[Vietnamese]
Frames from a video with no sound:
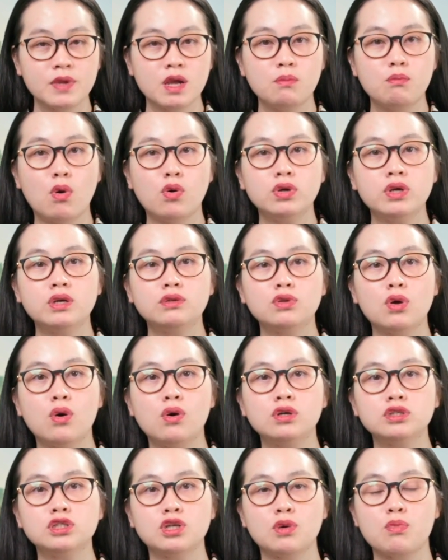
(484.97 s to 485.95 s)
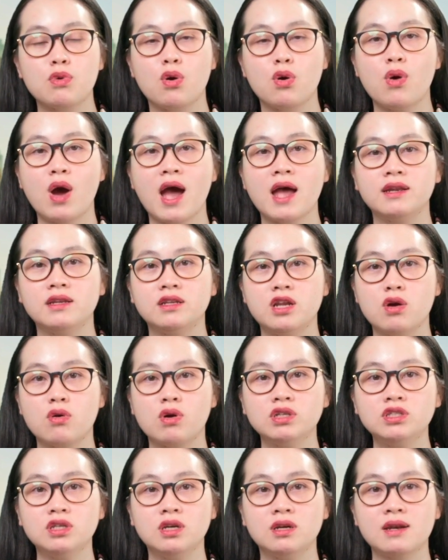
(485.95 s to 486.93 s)
Mỗi yếu tố trong ngũ hành đều
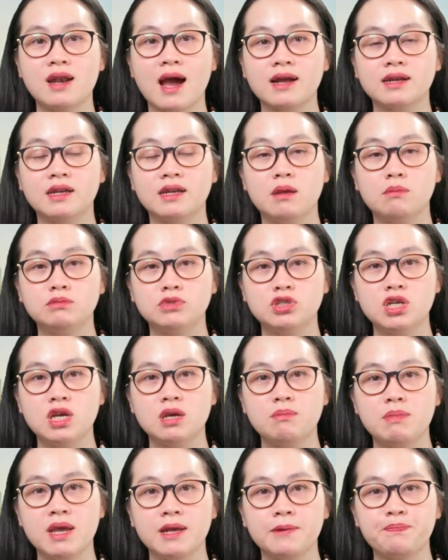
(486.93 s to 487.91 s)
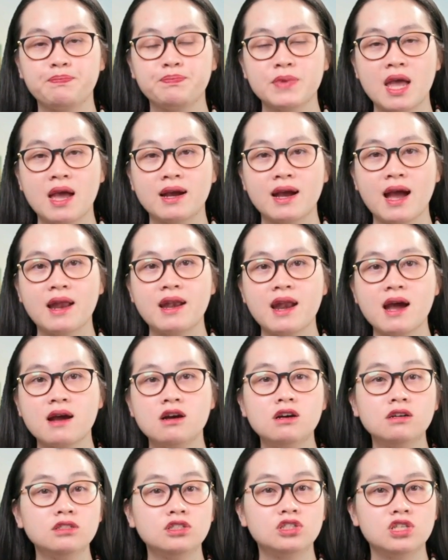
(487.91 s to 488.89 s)
có những đặc điểm riêng biệt, khả năng
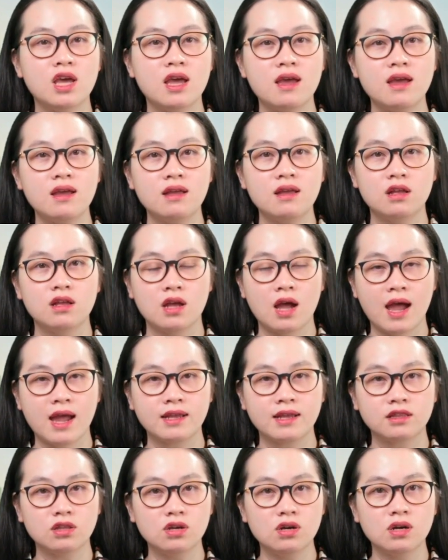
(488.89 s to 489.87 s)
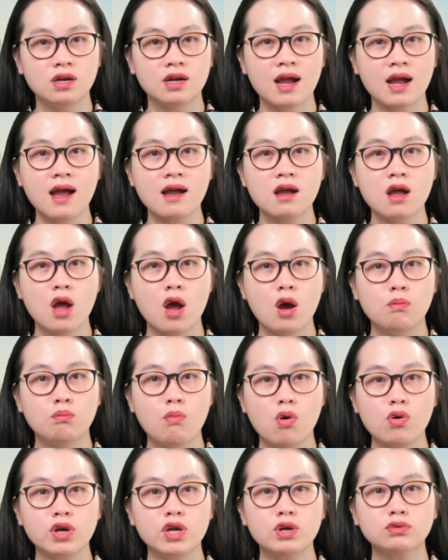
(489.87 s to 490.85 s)
ức chế hay tương khắc
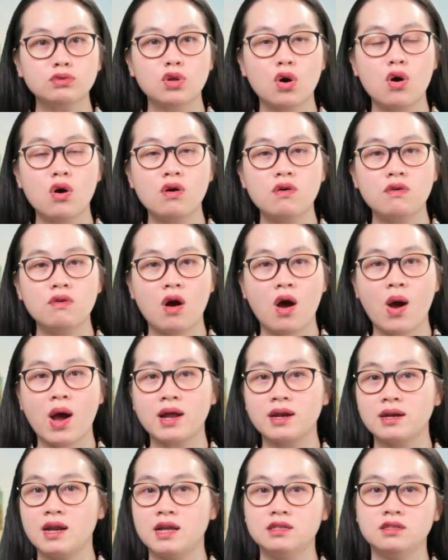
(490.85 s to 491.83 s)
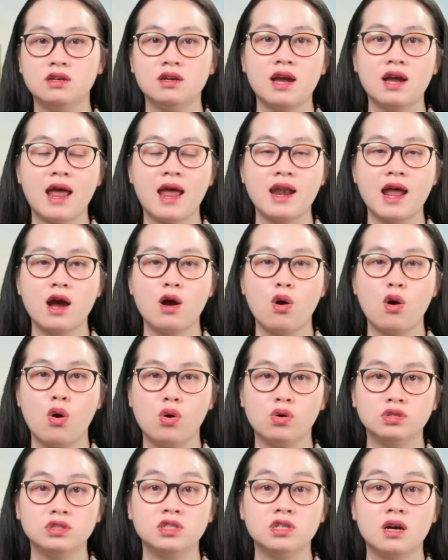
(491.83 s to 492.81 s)
một yếu tố, hoặc là những khả năng
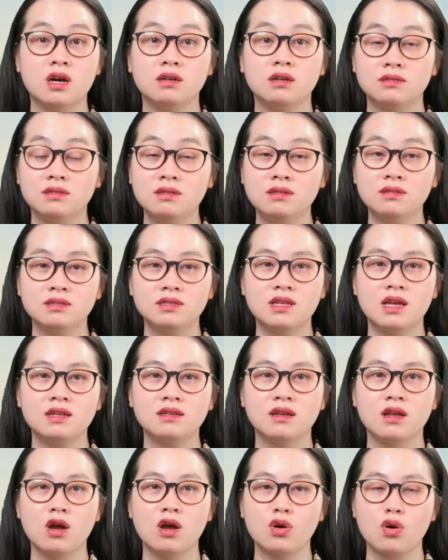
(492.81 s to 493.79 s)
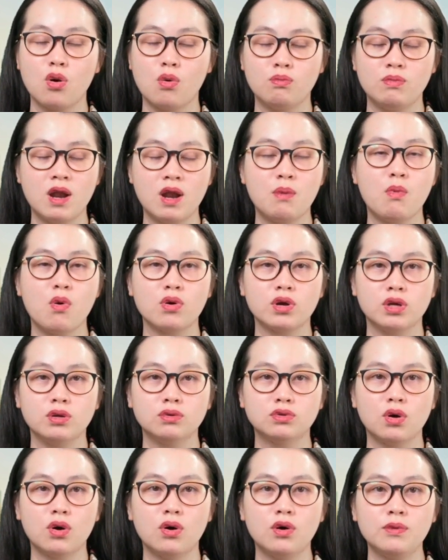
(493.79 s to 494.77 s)
hỗ trợ tương sinh cũng là một yếu
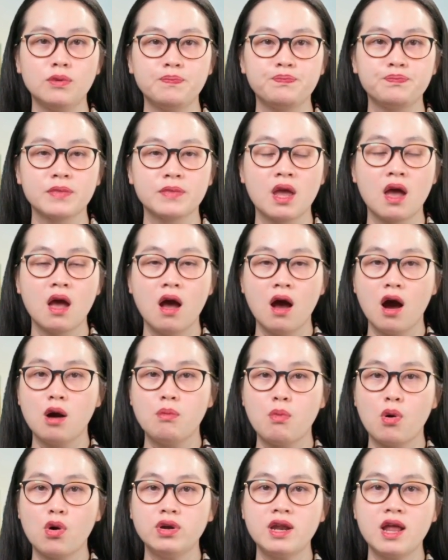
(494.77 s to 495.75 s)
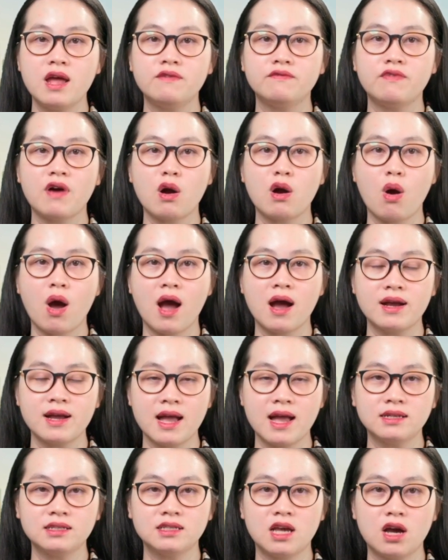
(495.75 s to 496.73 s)
tố. Ở mỗi nền văn hóa
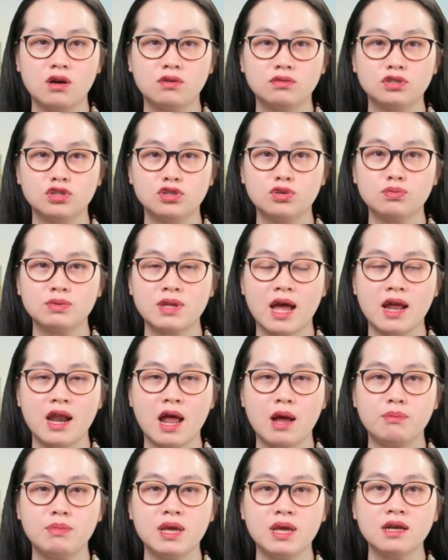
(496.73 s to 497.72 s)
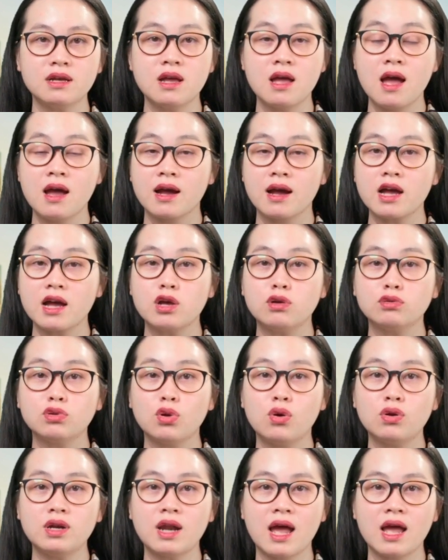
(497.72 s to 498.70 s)
khác nhau, như chúng ta đã biết, các yếu
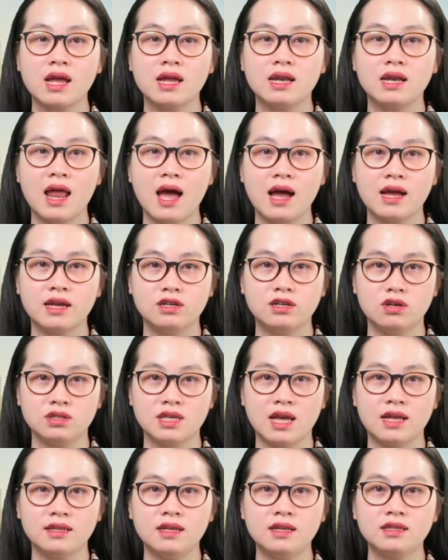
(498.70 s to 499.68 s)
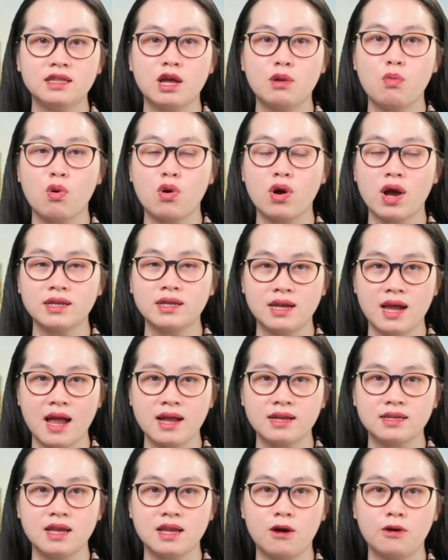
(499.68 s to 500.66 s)
tố này lại được giải thích theo một cách
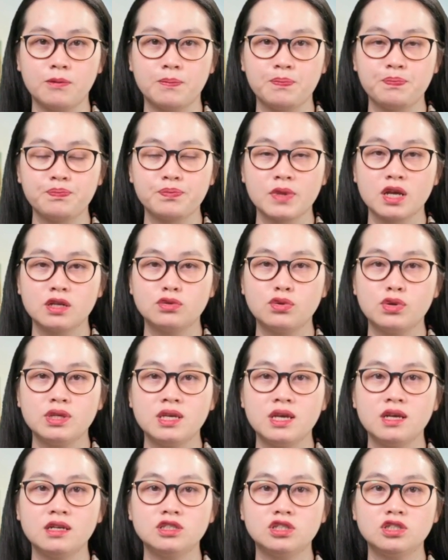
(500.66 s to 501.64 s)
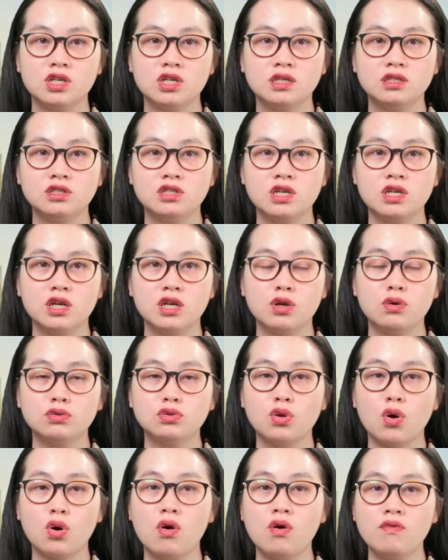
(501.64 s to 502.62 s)
khác nhau. Tuy nhiên, chỉ riêng yếu
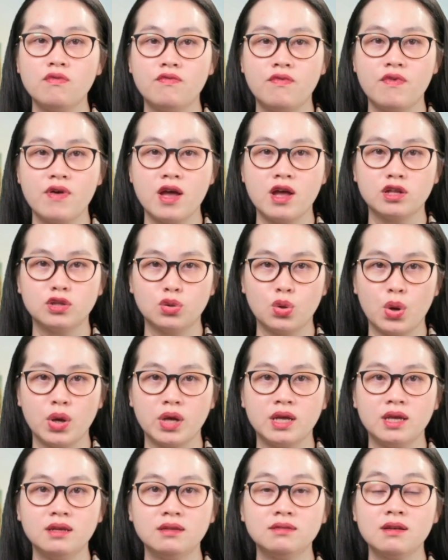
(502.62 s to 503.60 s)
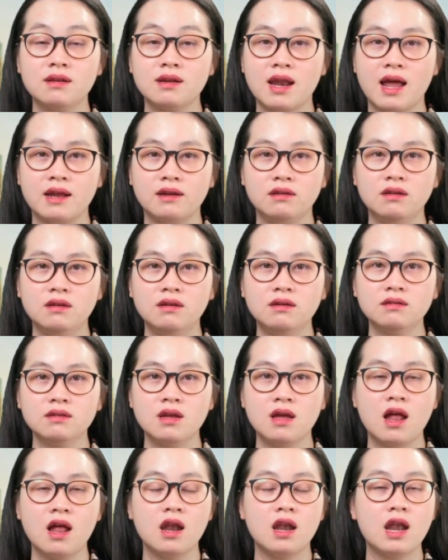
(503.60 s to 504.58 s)
tố về thủy, tức là nước,
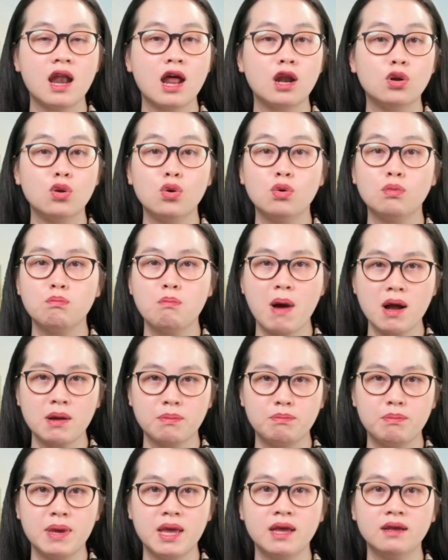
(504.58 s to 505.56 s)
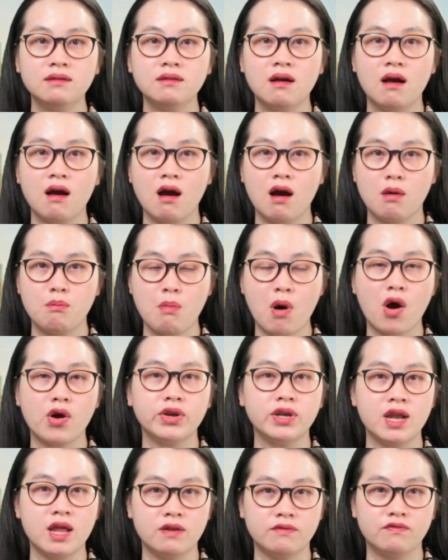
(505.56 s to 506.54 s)
là luôn bất biến ở mọi
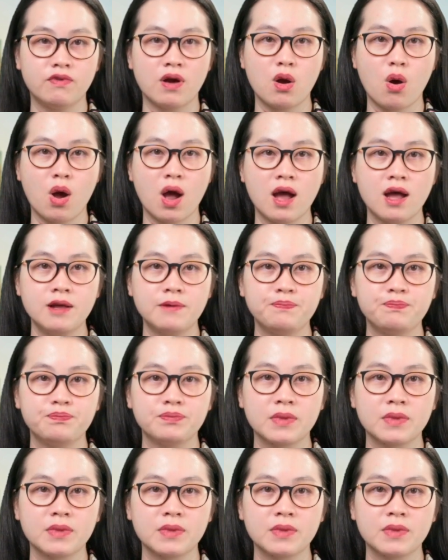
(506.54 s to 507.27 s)
nền văn hóa.